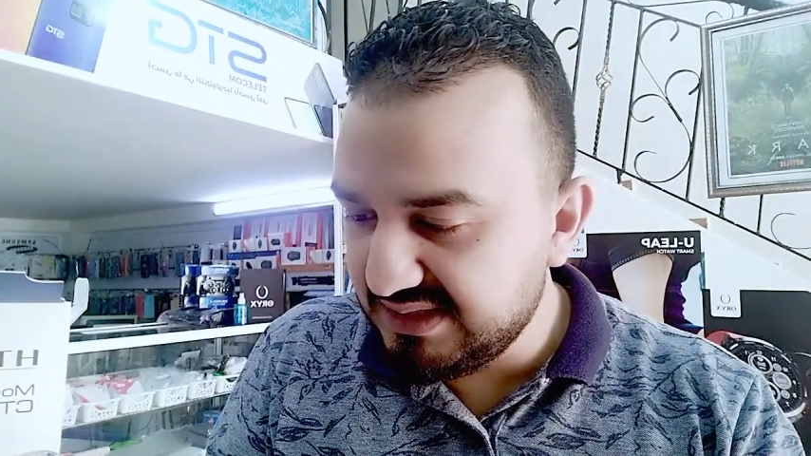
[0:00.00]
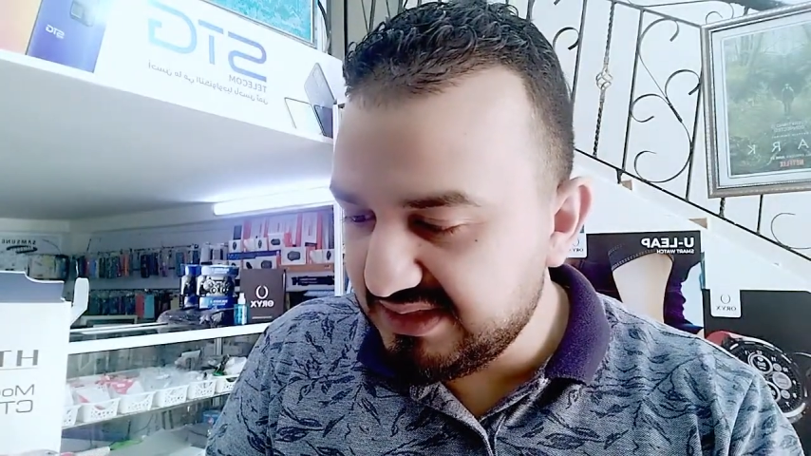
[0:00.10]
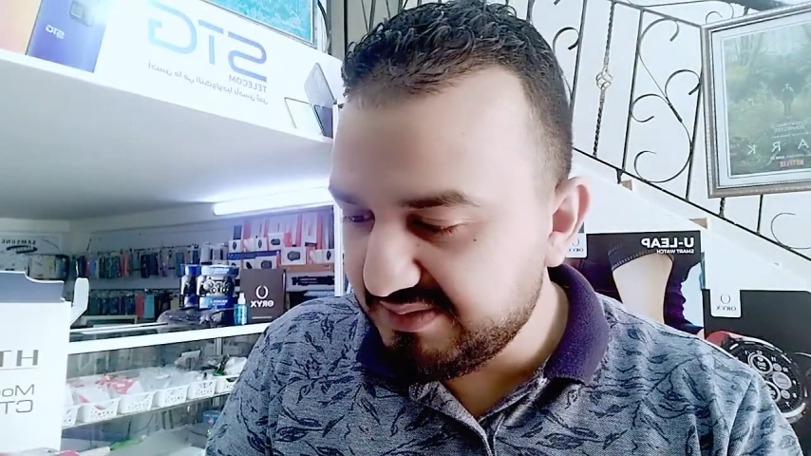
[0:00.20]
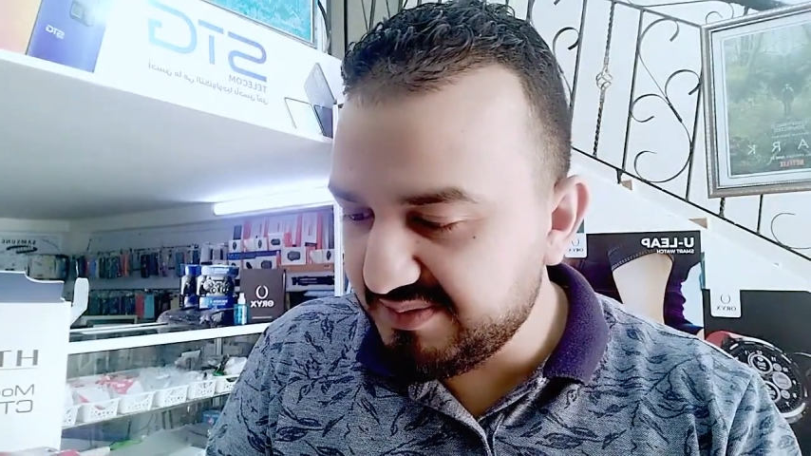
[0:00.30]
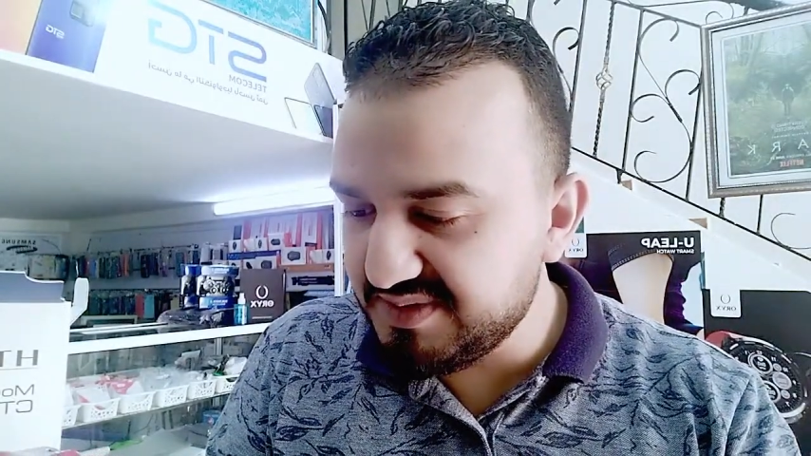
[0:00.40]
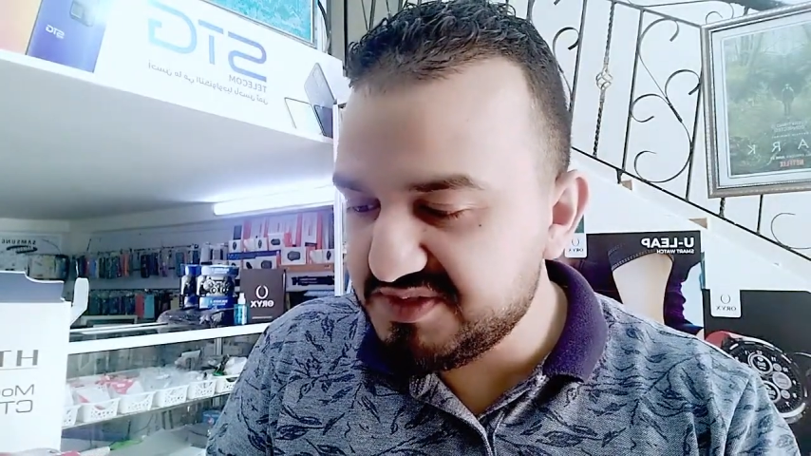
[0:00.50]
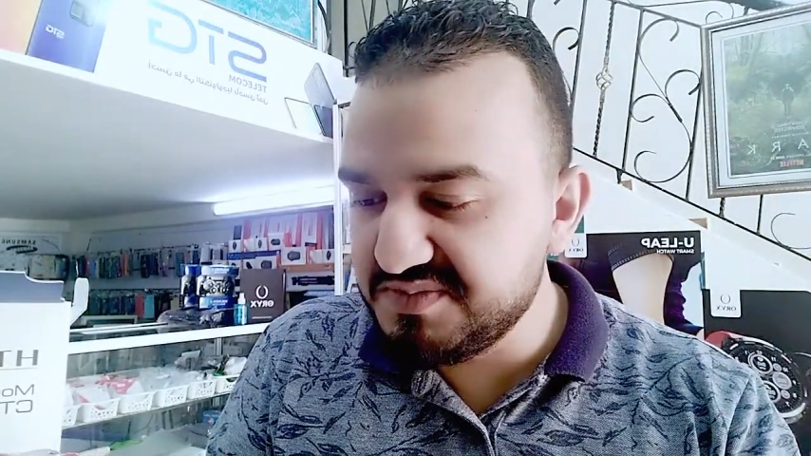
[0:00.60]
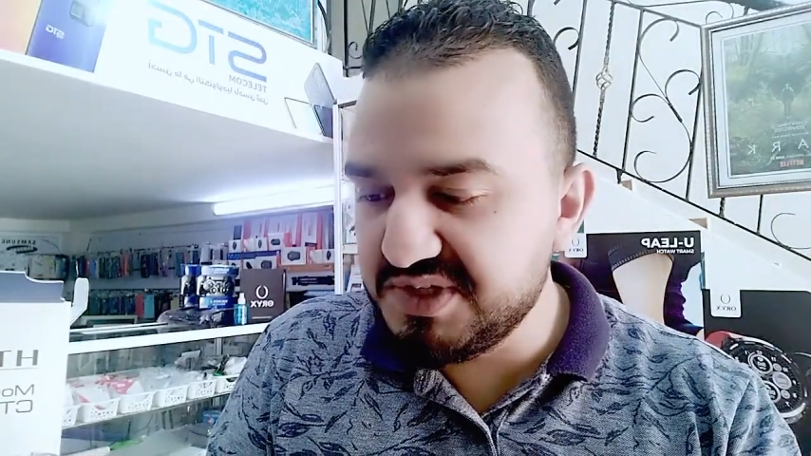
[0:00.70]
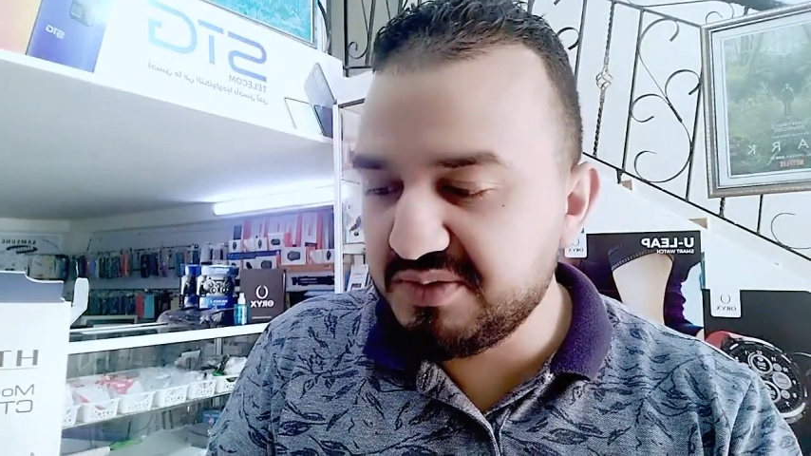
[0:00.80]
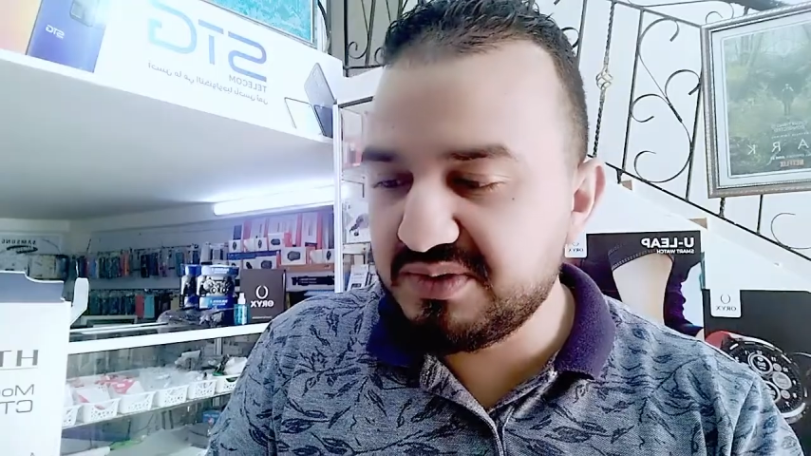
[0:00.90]
ما بين
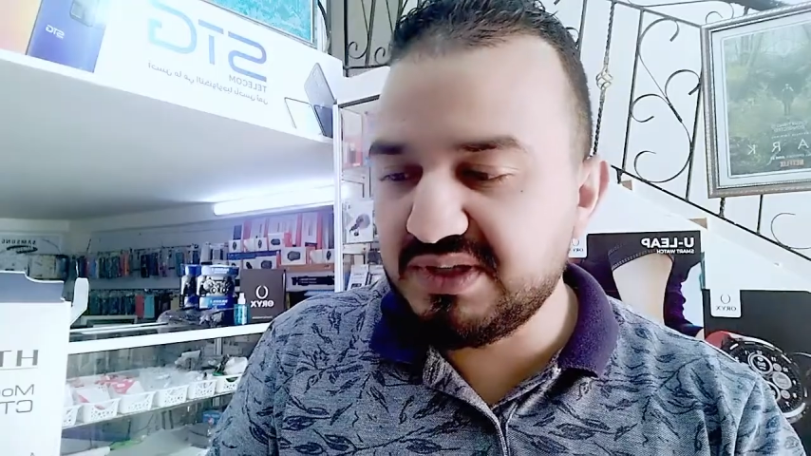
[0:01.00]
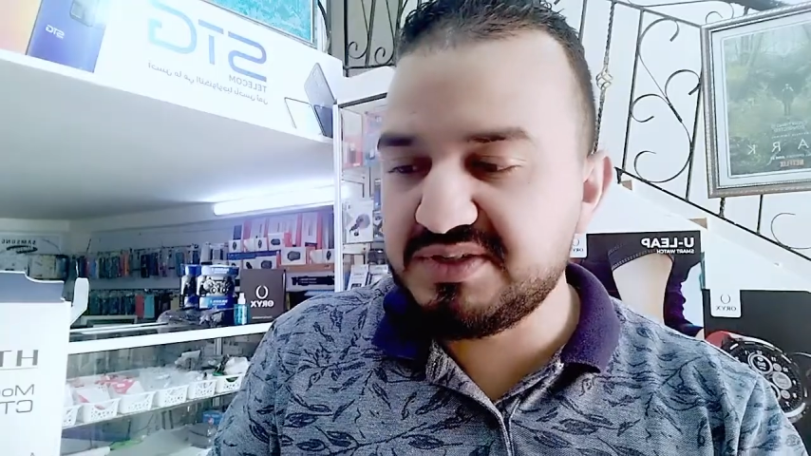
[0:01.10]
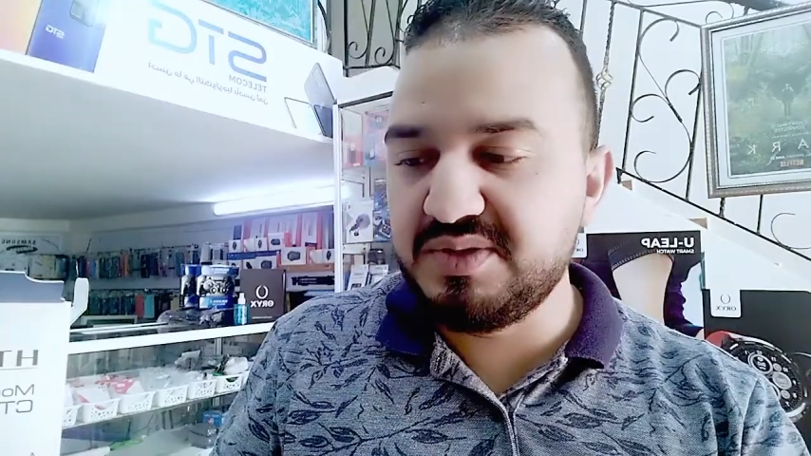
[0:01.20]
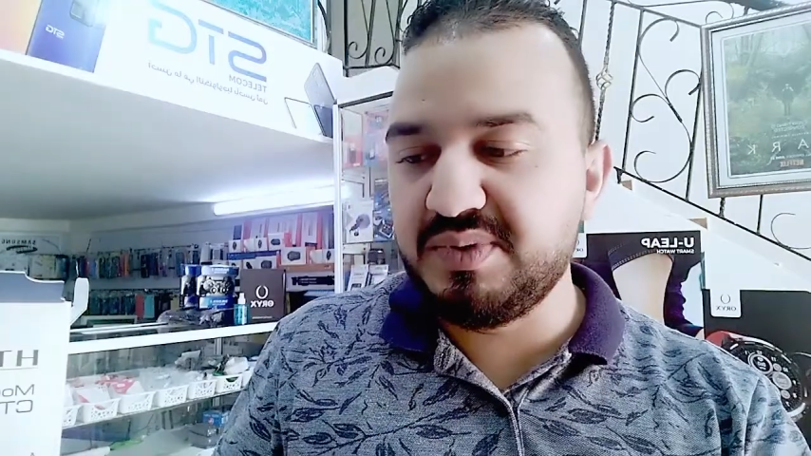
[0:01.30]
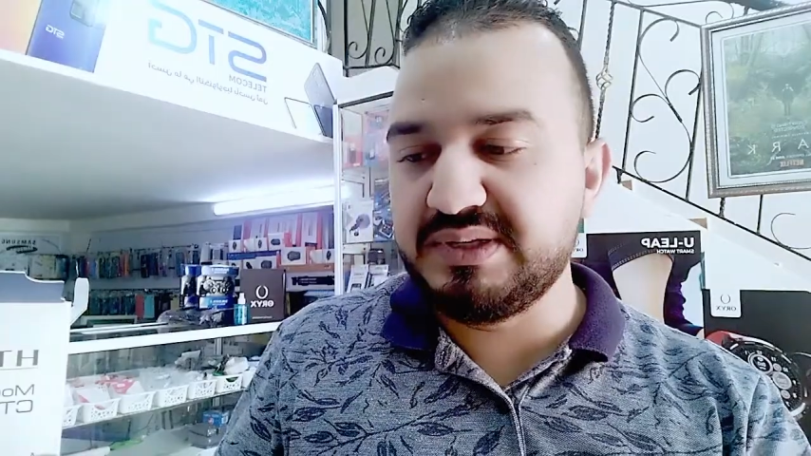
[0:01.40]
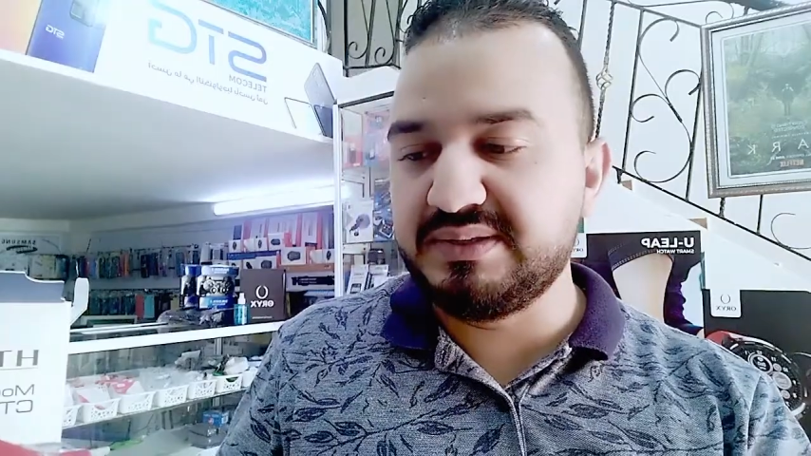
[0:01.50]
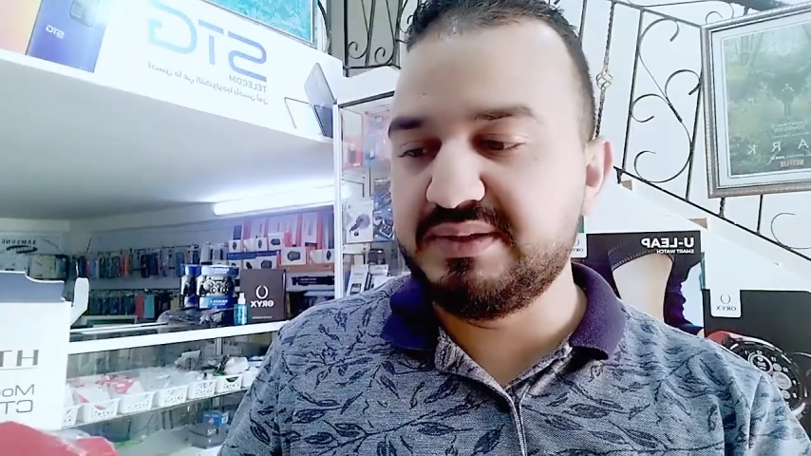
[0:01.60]
8 و 12 واط